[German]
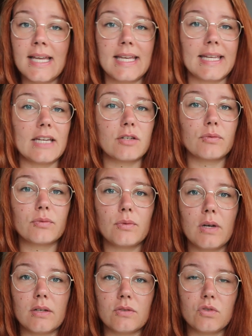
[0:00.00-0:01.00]
Ich hatte
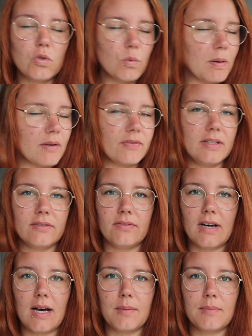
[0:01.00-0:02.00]
früher super viele
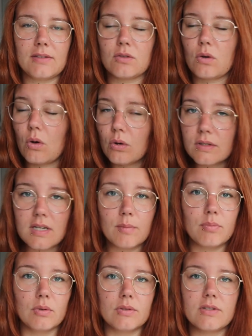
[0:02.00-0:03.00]
Farben, also
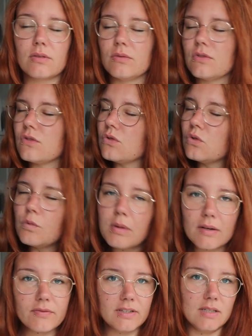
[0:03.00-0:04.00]
kunterbunt und
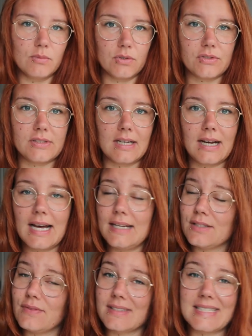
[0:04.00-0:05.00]
super viele Muster,
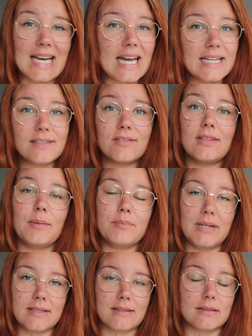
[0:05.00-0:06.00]
alles, was gar nicht
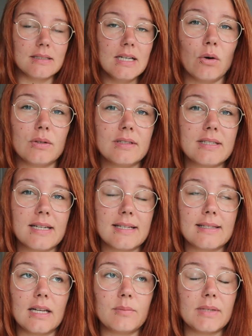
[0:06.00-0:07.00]
zusammenpasste. Und
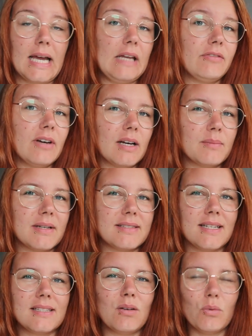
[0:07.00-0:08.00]
es hat mich einfach immer
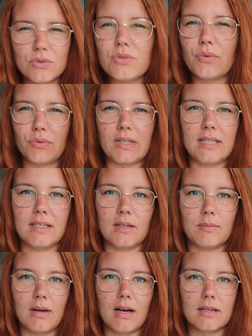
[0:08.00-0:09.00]
sehr, sehr unzufrieden
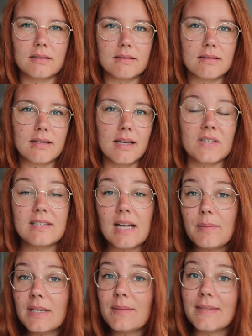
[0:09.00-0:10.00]
gemacht. Und das
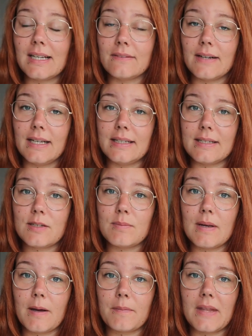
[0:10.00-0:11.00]
habe ich mittlerweile nicht
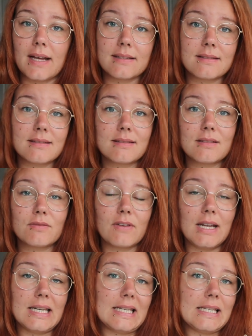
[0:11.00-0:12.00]
mehr. Erstens,
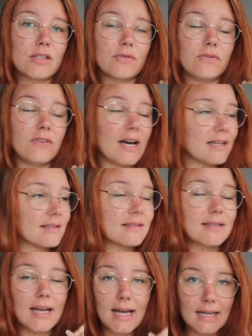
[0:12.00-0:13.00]
weil ich
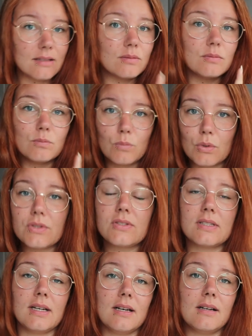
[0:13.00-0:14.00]
fast alle
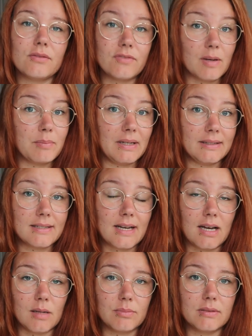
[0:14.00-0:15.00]
Muster verbannt
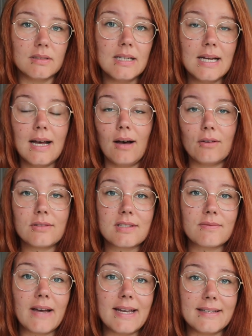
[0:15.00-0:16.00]
habe und
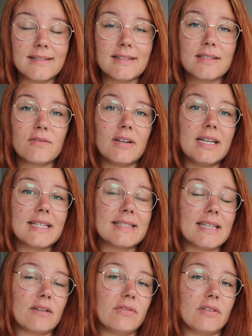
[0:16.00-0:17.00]
zweitens, weil ich
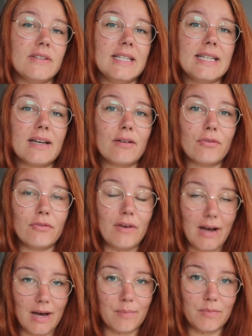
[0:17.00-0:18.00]
sehr viel weniger
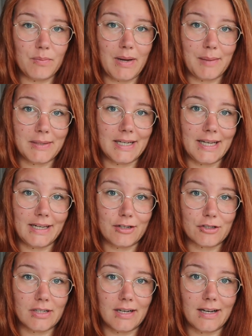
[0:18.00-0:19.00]
Farben in meinem
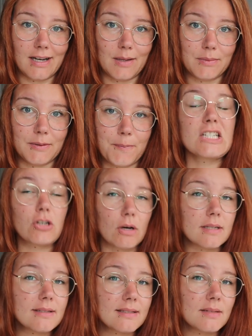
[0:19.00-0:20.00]
Kleiderschrank habe.
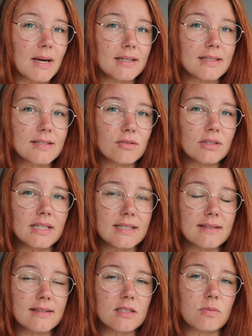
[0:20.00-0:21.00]
Trotzdem hatte ich so in den
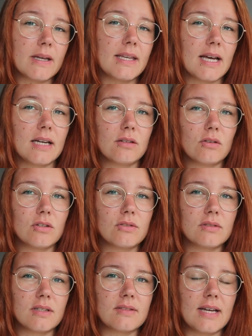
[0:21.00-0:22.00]
letzten zwei Jahren noch
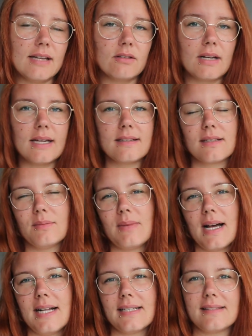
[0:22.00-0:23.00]
so das ein oder andere
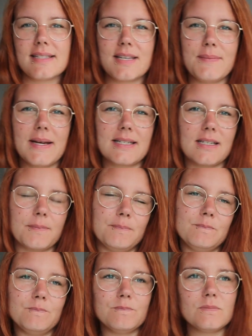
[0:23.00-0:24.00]
Mal, dass ich gemerkt habe,
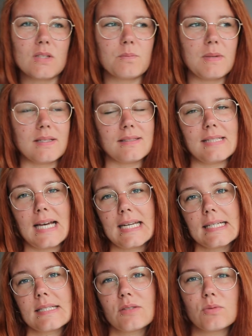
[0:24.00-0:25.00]
hm, das passt da
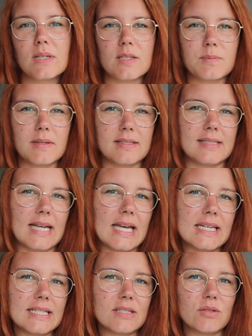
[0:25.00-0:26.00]
nicht zu, das passt da
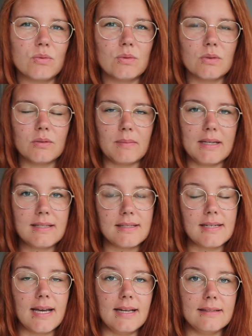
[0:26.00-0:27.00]
nicht nicht zu und manche
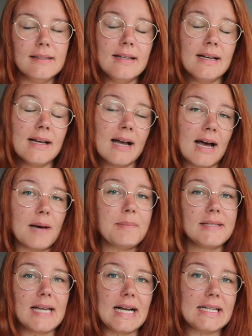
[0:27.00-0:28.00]
Teile habe
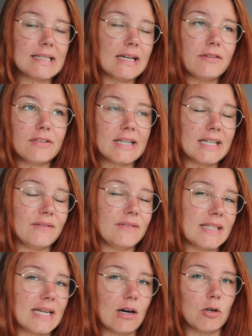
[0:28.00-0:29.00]
ich halt einfach
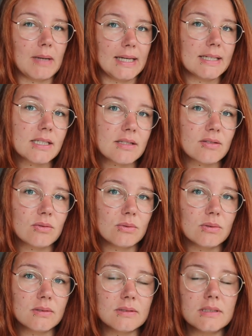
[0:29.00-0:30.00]
irgendwie kaum
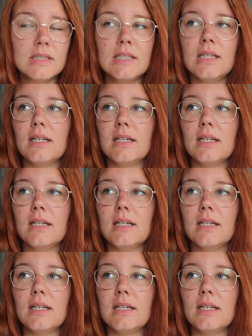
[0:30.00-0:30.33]
angezogen